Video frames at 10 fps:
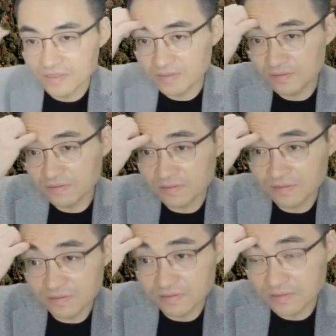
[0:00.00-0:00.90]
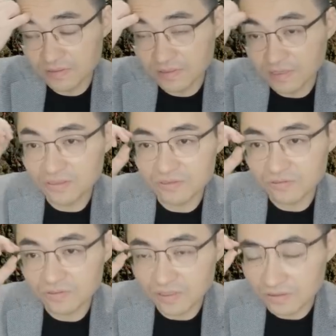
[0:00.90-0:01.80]
그래서 이
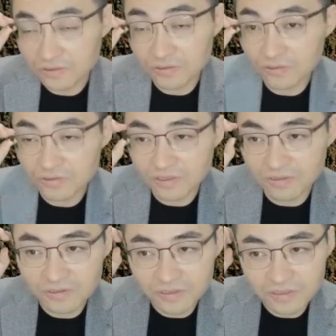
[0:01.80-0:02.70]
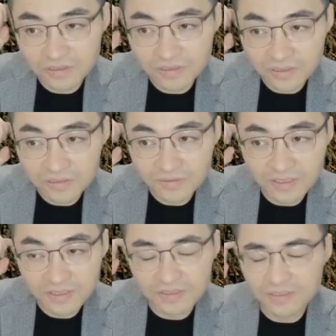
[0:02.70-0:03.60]
단기적으로는 가스 수요가 여전히 크긴
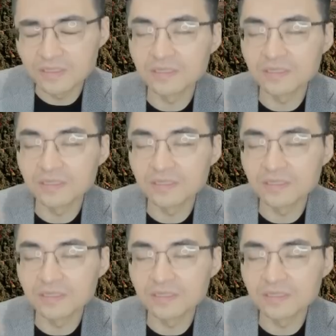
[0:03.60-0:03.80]
하지만